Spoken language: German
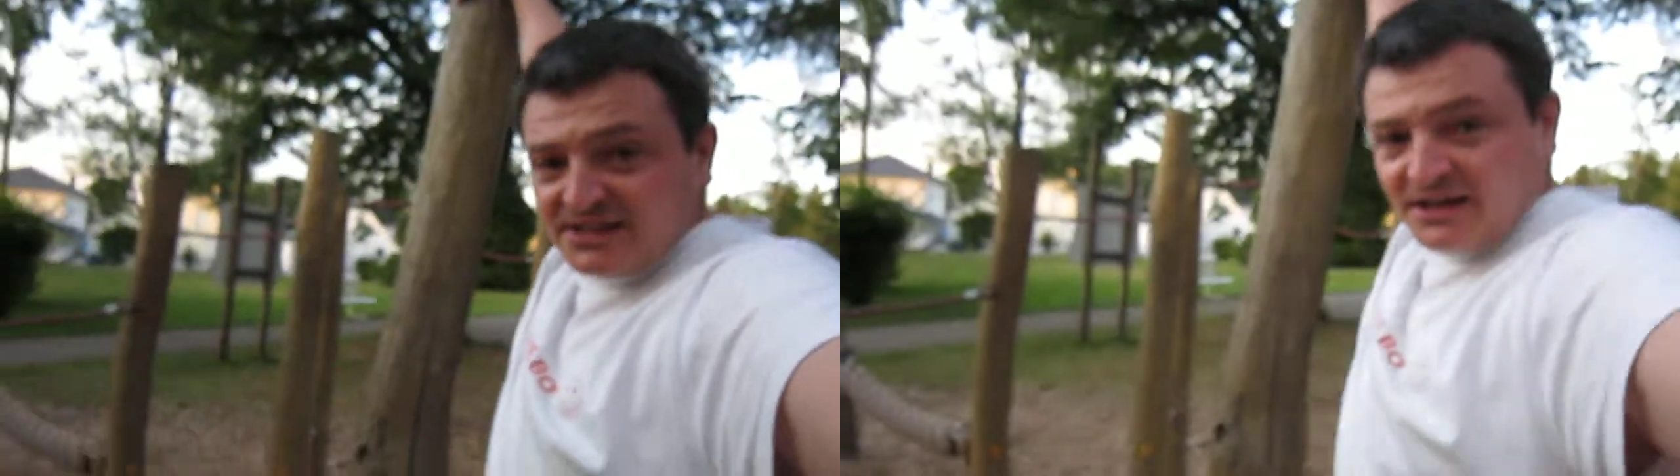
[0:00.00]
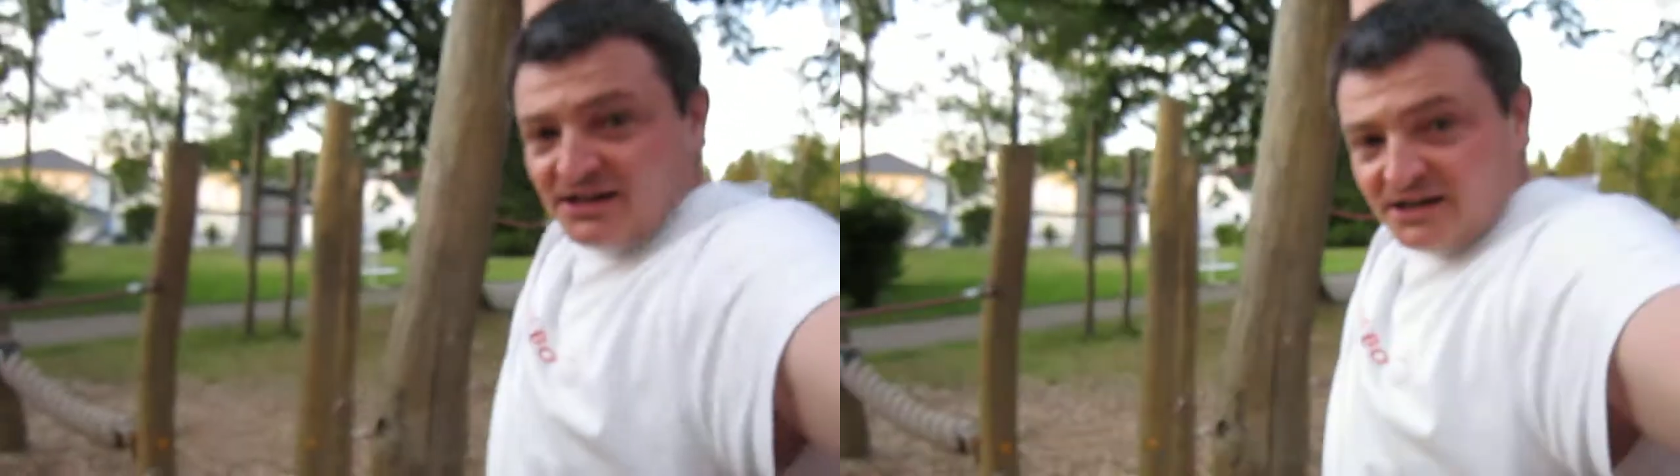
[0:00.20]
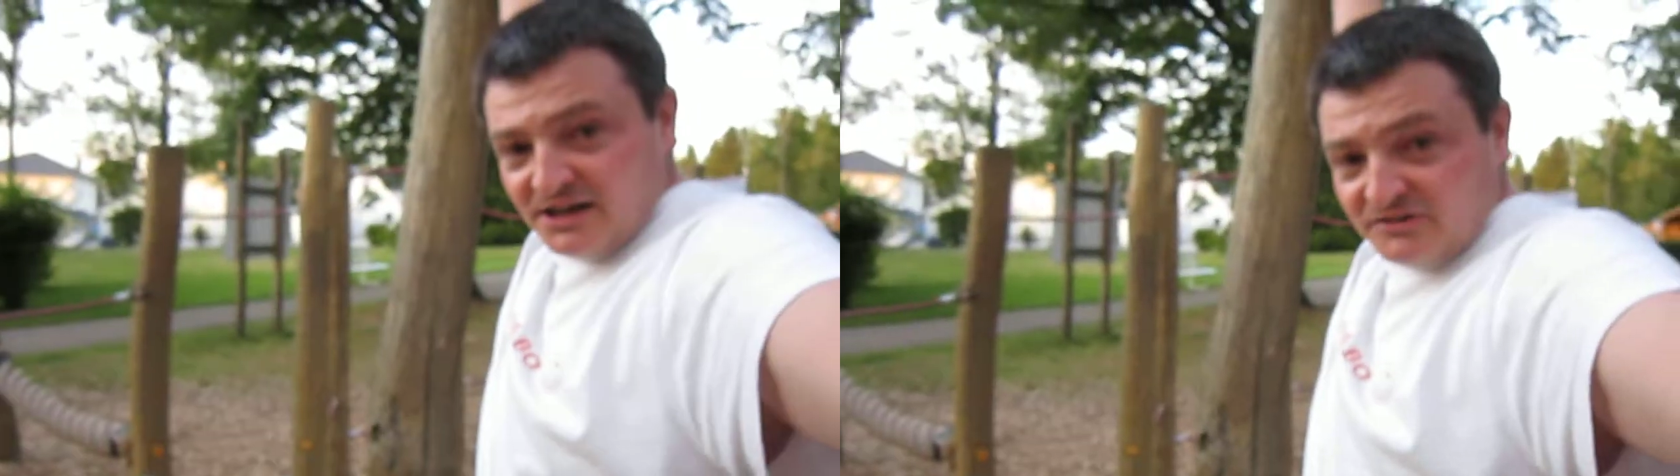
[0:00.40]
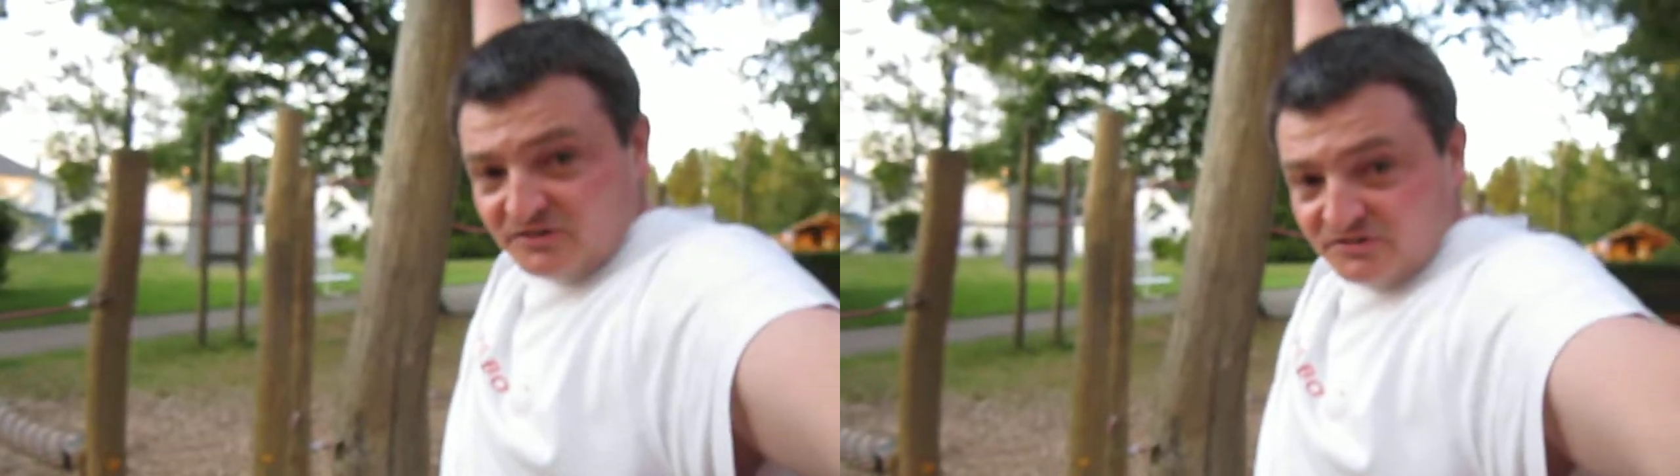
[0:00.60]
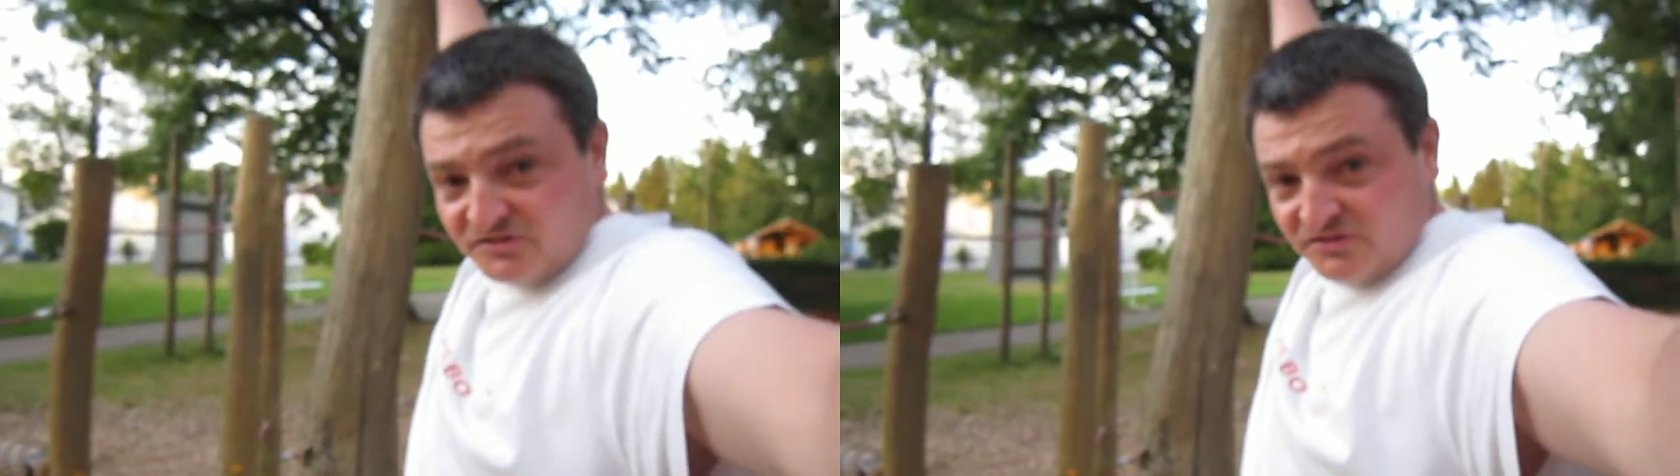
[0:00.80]
da,
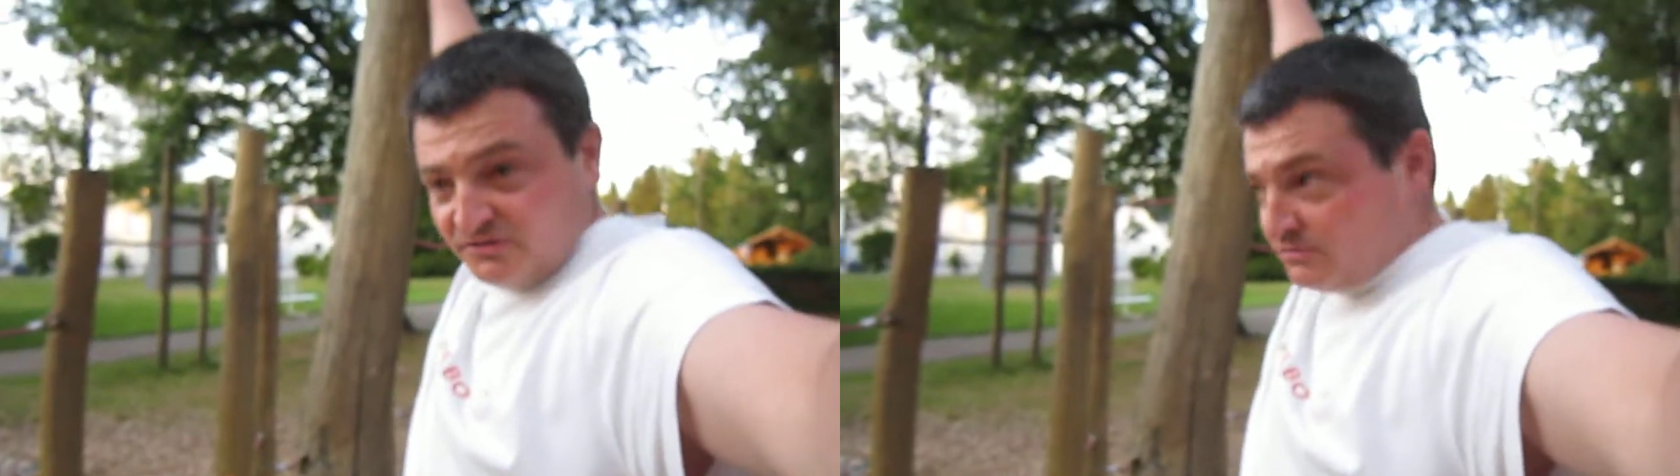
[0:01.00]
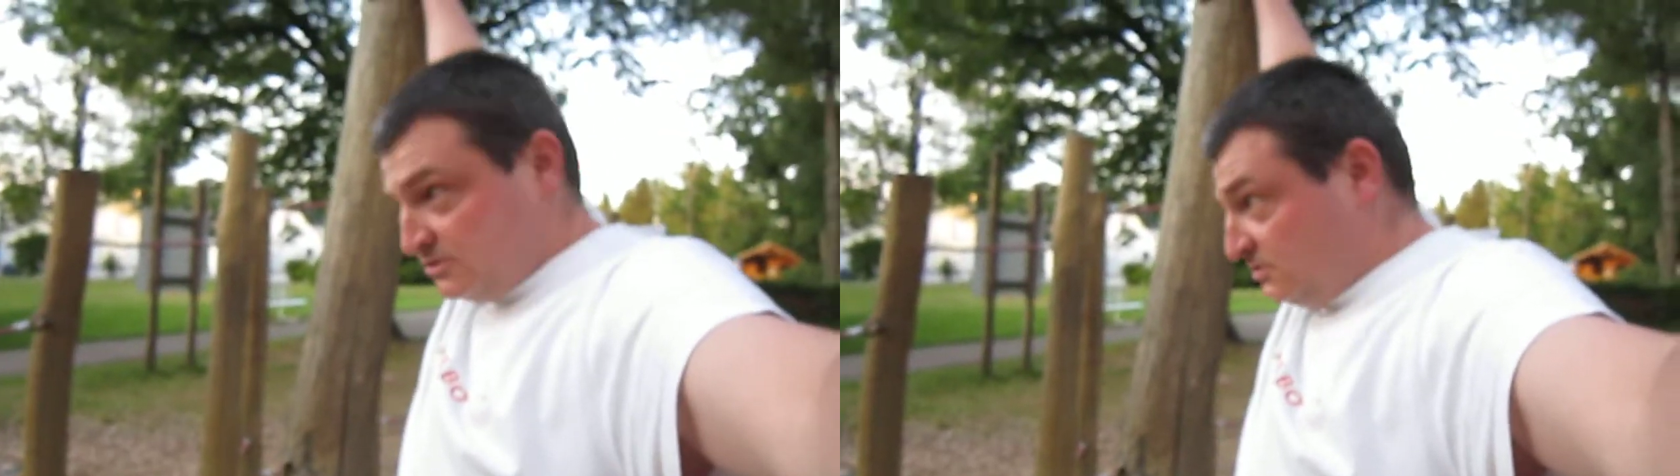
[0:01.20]
ansonsten